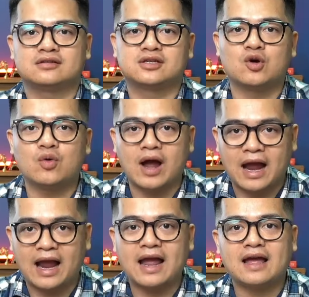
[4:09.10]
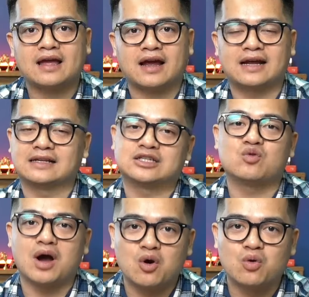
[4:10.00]
châu Á hay là
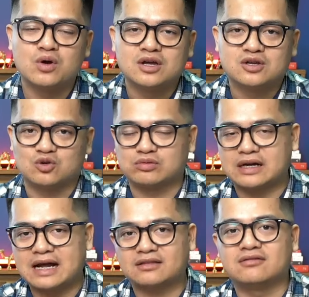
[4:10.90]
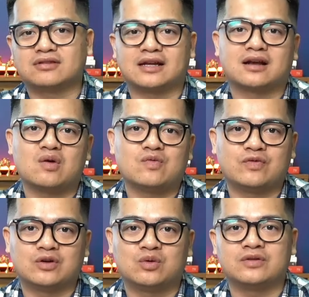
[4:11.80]
châu Âu? Chúng ta đã từng thành công
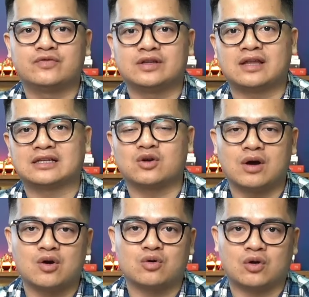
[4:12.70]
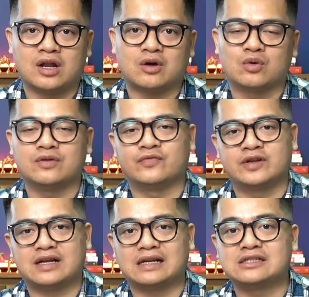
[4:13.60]
với huấn luyện viên tại châu Âu, đó là huấn luyện
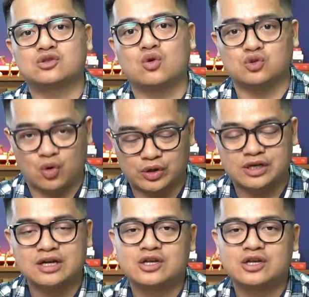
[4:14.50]
viên Calisto rồi.